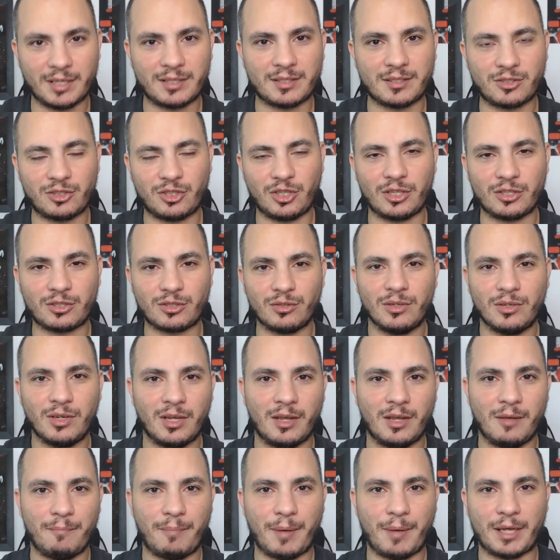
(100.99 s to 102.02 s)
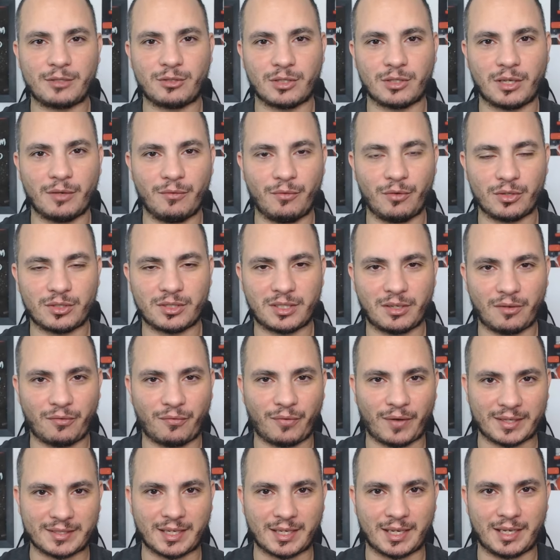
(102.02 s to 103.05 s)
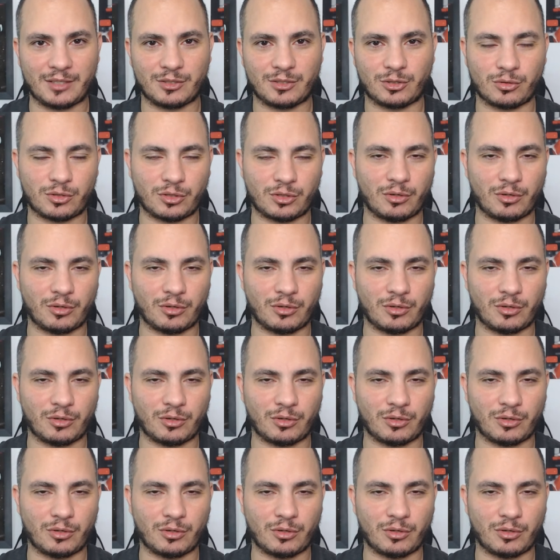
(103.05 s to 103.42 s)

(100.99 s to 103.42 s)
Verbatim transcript: Antes disso, peço que você faça isso.